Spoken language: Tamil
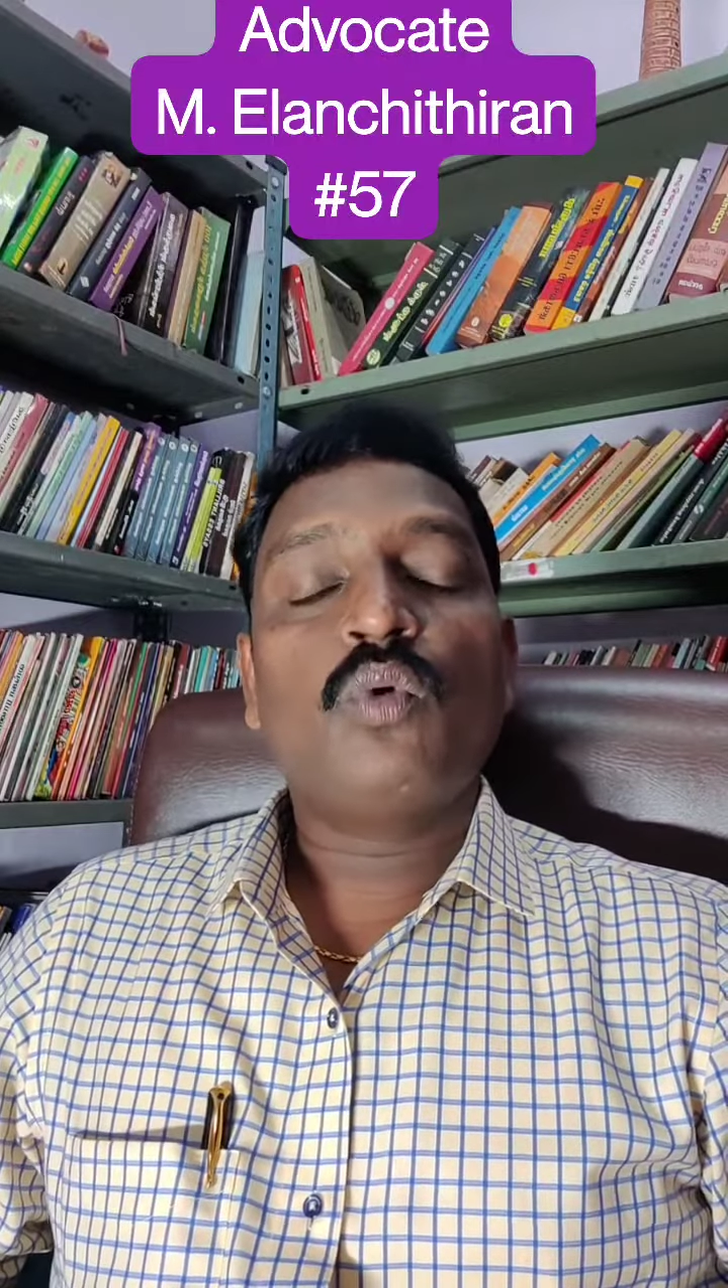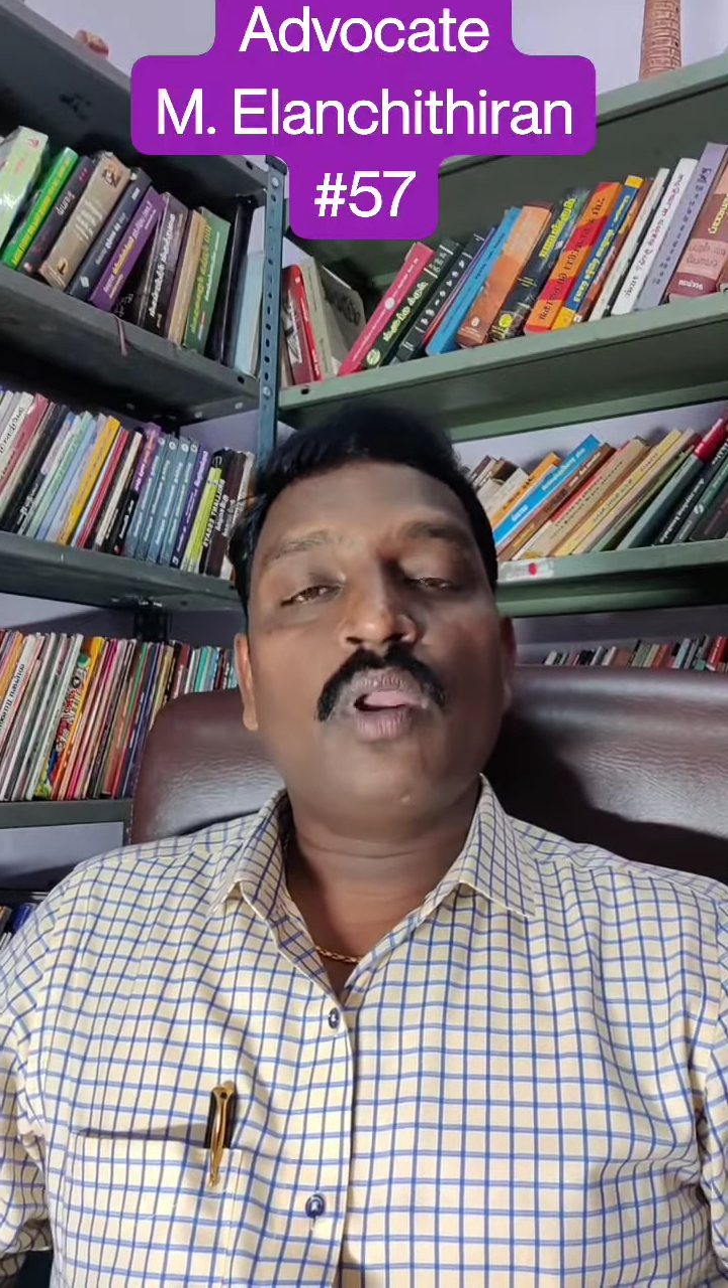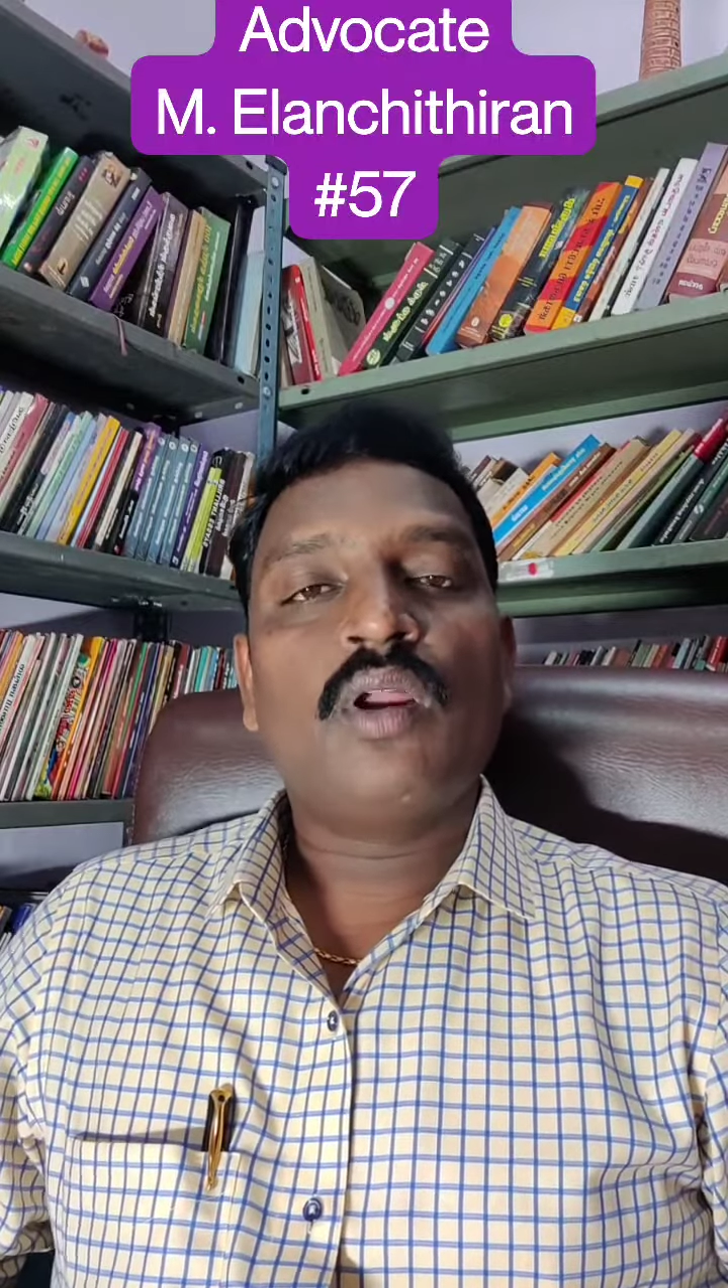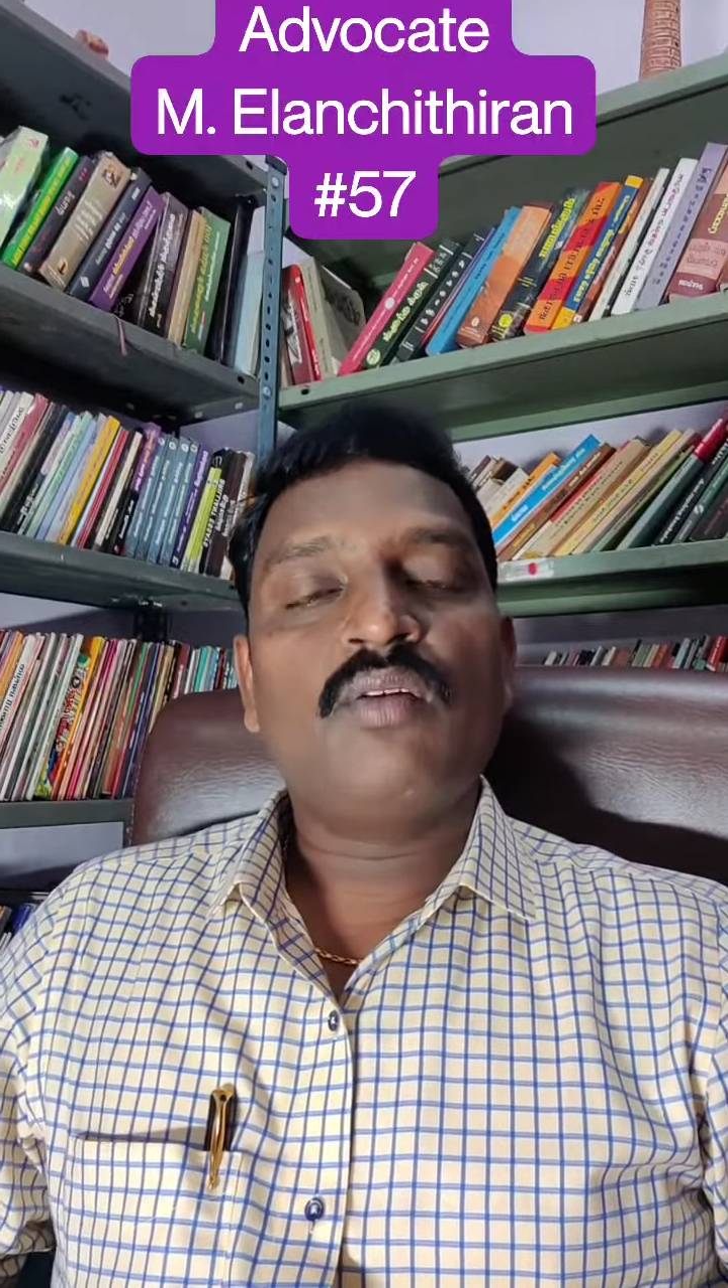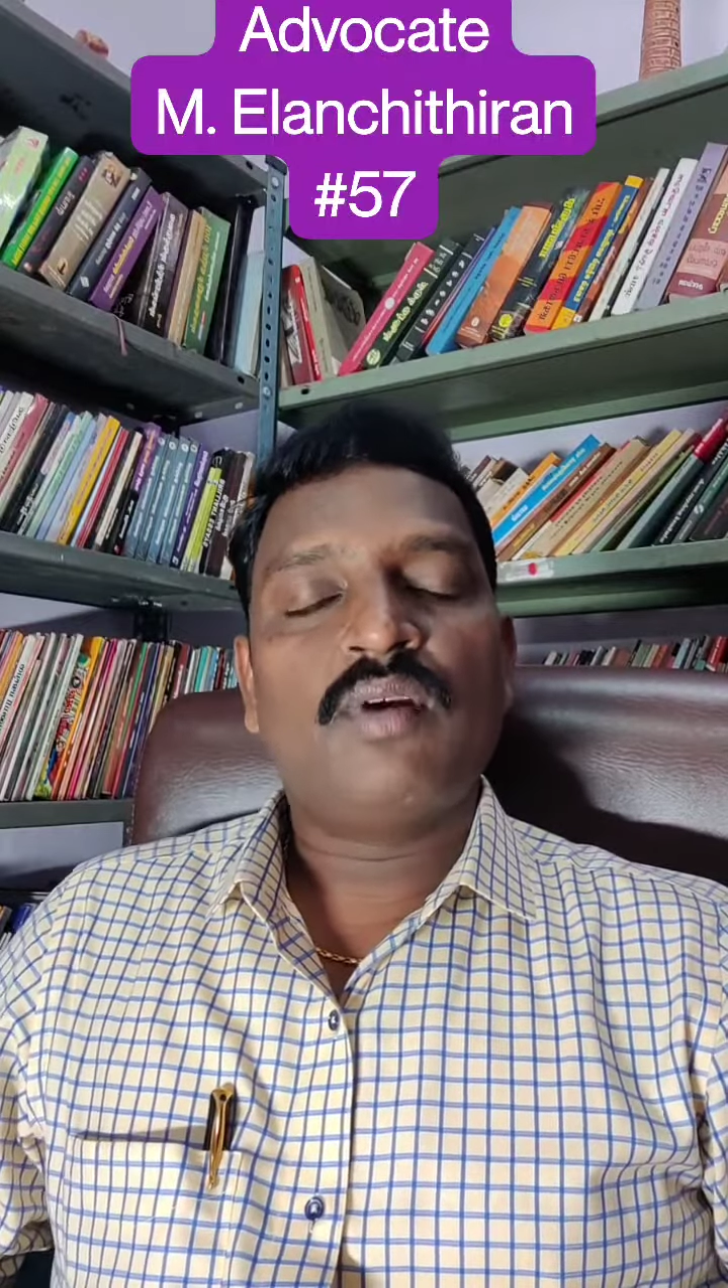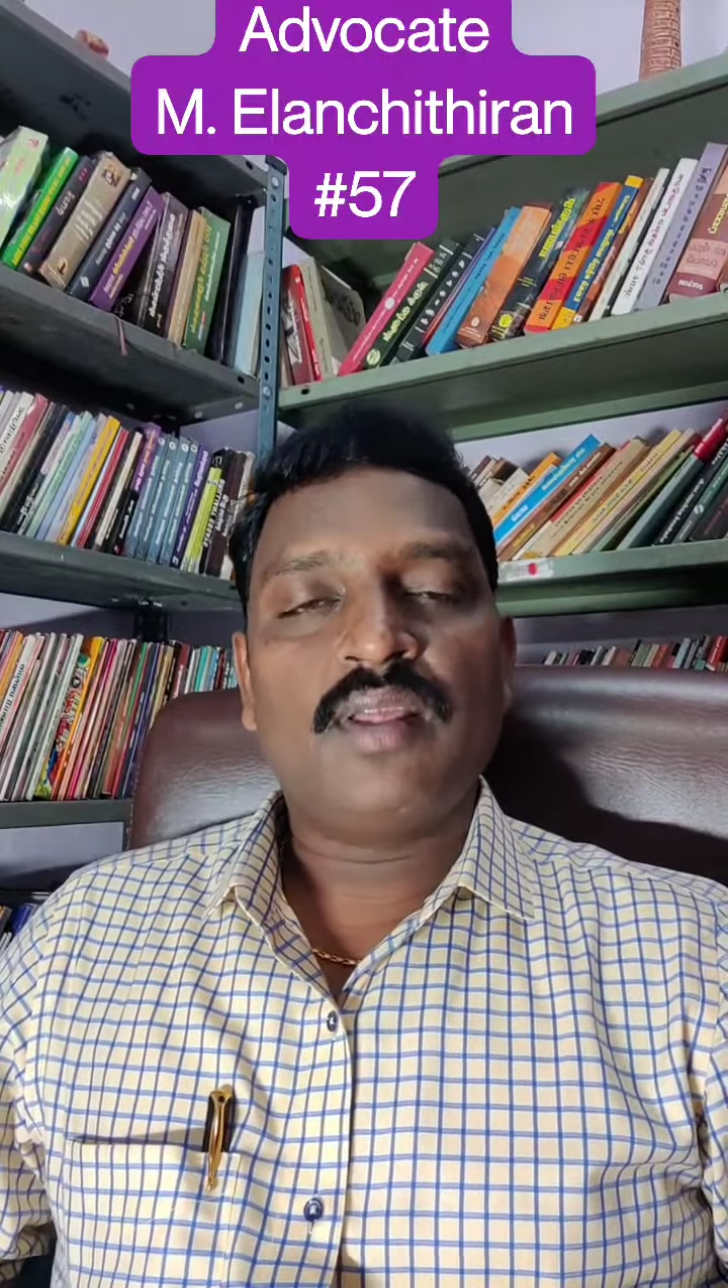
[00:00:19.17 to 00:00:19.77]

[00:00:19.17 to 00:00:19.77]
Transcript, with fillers: உங்களால்